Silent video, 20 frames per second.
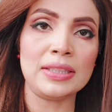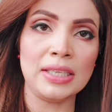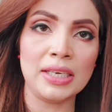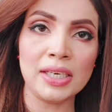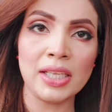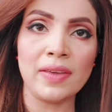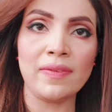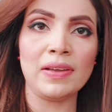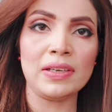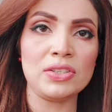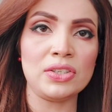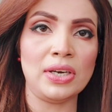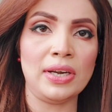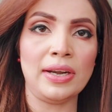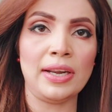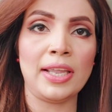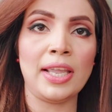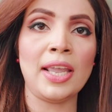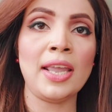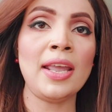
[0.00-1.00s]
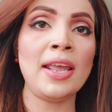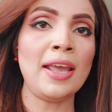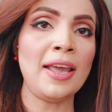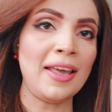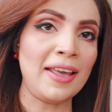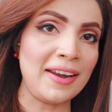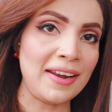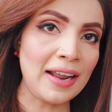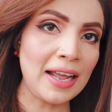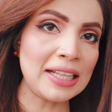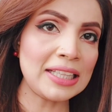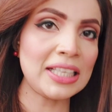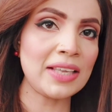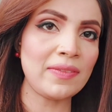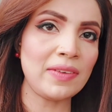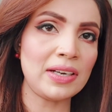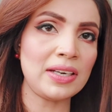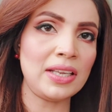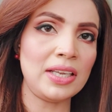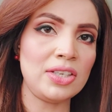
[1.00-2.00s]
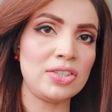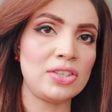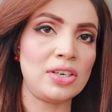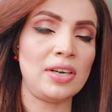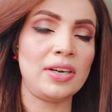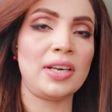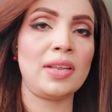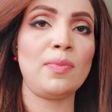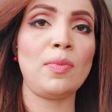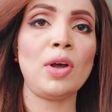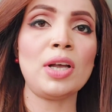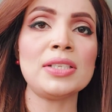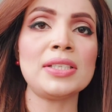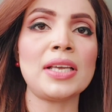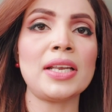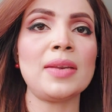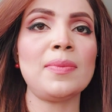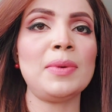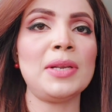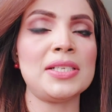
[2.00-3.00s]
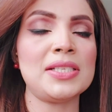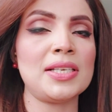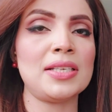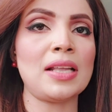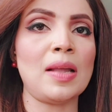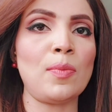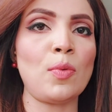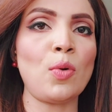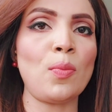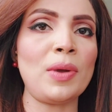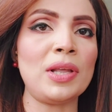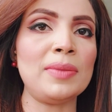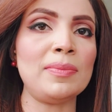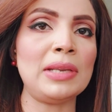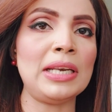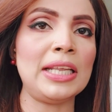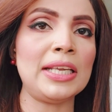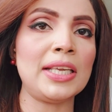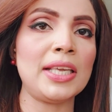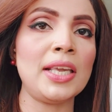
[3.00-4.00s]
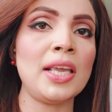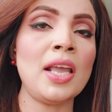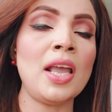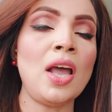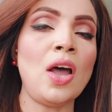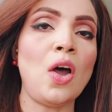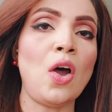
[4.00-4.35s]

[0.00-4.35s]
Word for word: दिन के वक्त चल रही है रात के वक्त नहीं चल रही बहुत सारी प्लेसेस आपको बंद मिलेंगी